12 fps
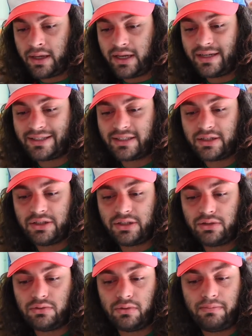Il
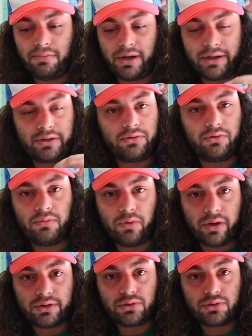s'agit d'une plaque de bois